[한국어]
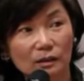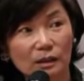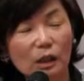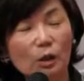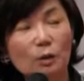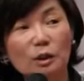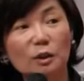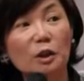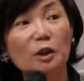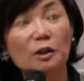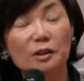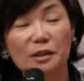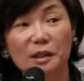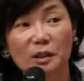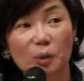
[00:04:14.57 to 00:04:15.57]
딴 거보다 데이터
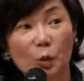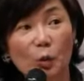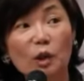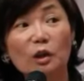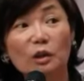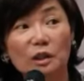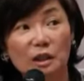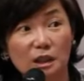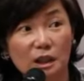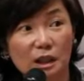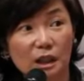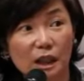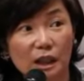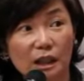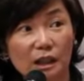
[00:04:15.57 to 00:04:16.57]
쌓는데 오래 걸리는
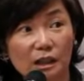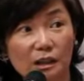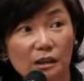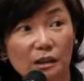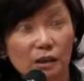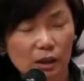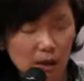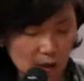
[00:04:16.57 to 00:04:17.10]
일이야 이 일은.